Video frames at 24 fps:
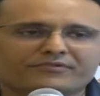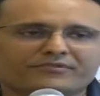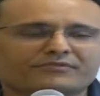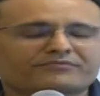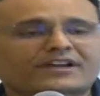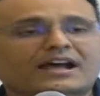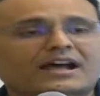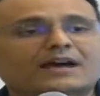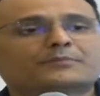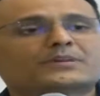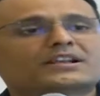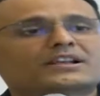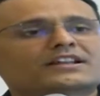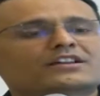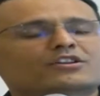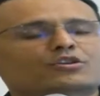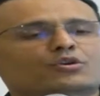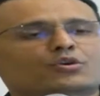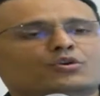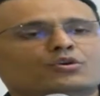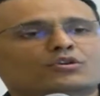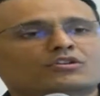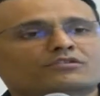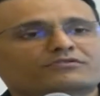ఫ్యామిలీ
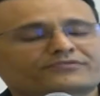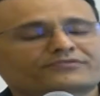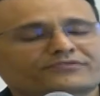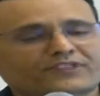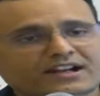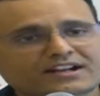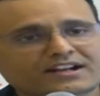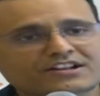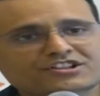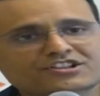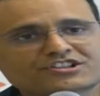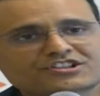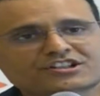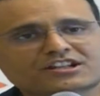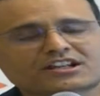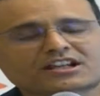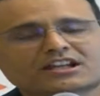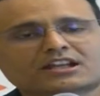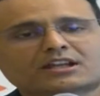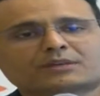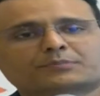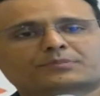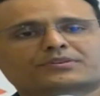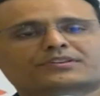రోల్
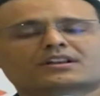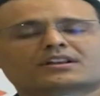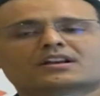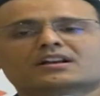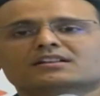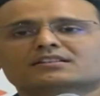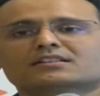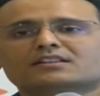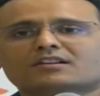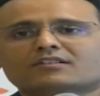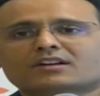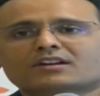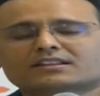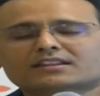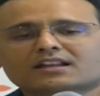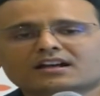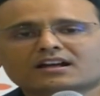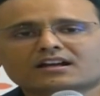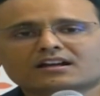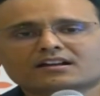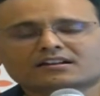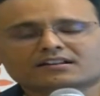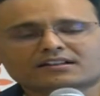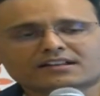ఫ్రెండ్షిప్స్ తర్వాత
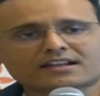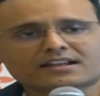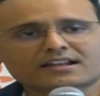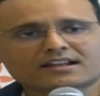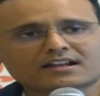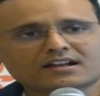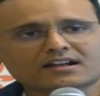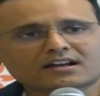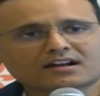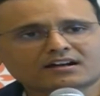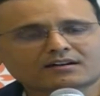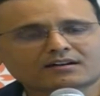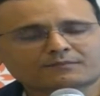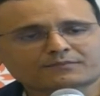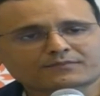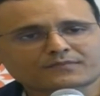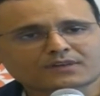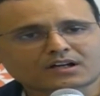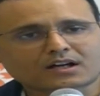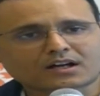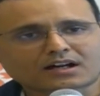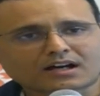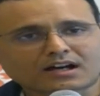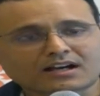ఈ
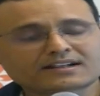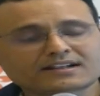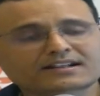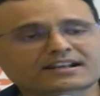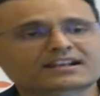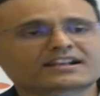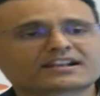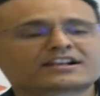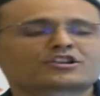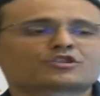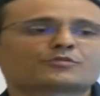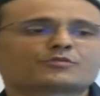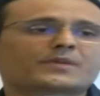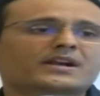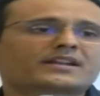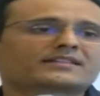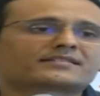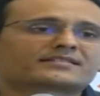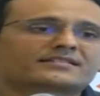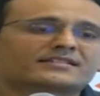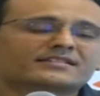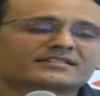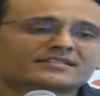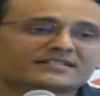ఆల్టర్నేటివ్
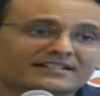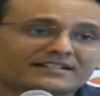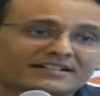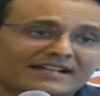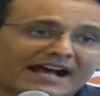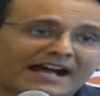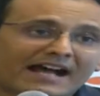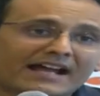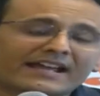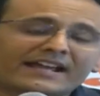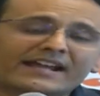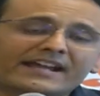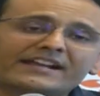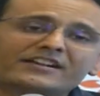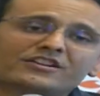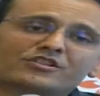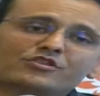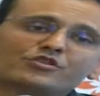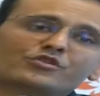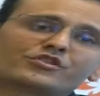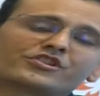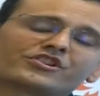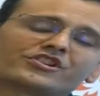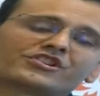మెడిసిన్స్ డయట్
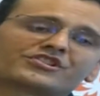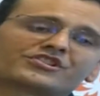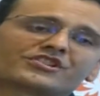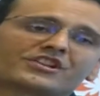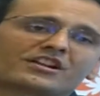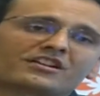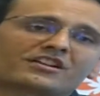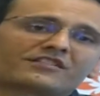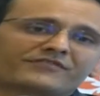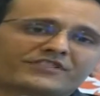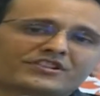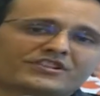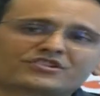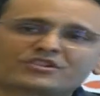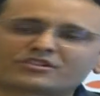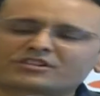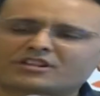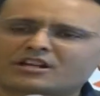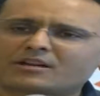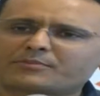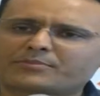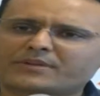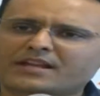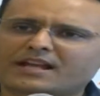న్యూట్రిషన్
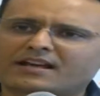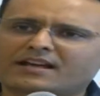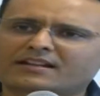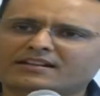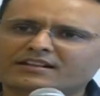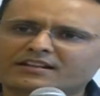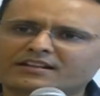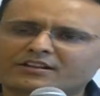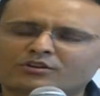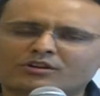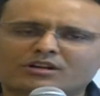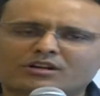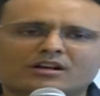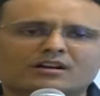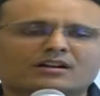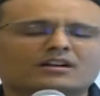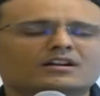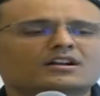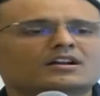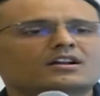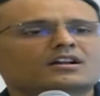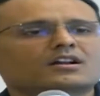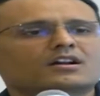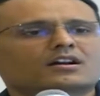ఫిజియోథెరపీ అన్నీ ఒక
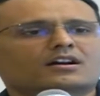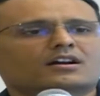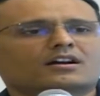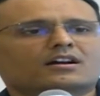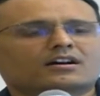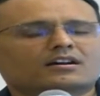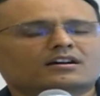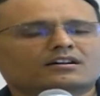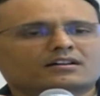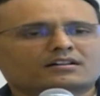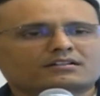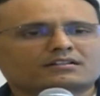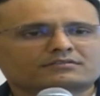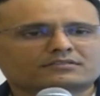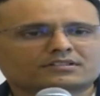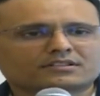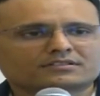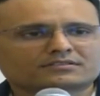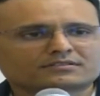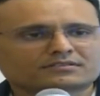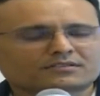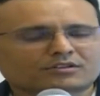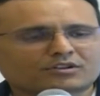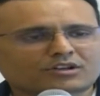
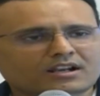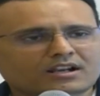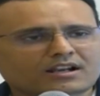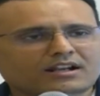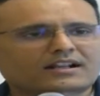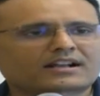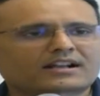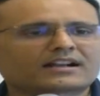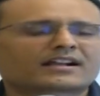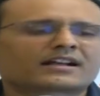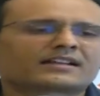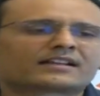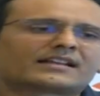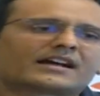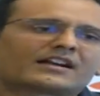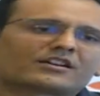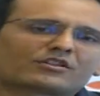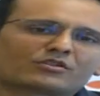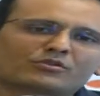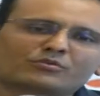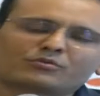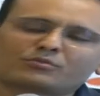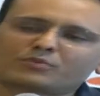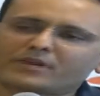ఒక రకంగా
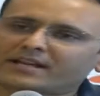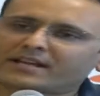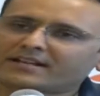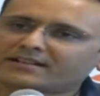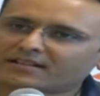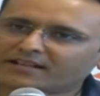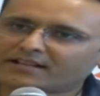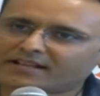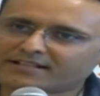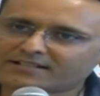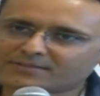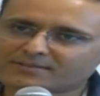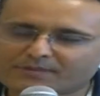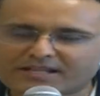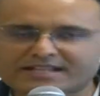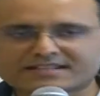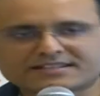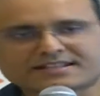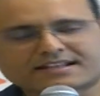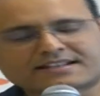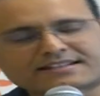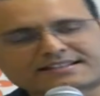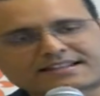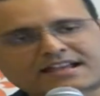దాంట్లో ఎక్స్ప్లెయిన్
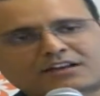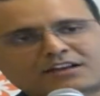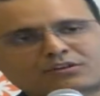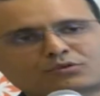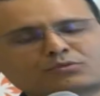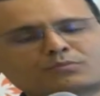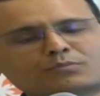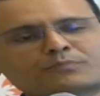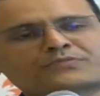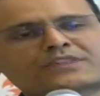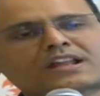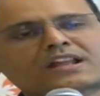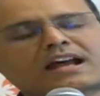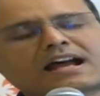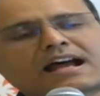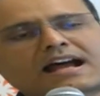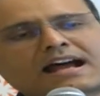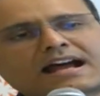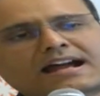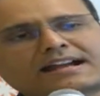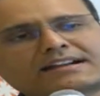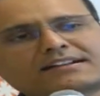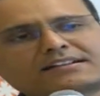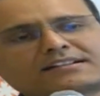చేశాను
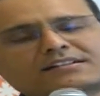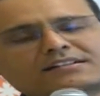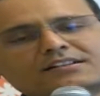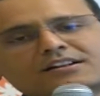అండ్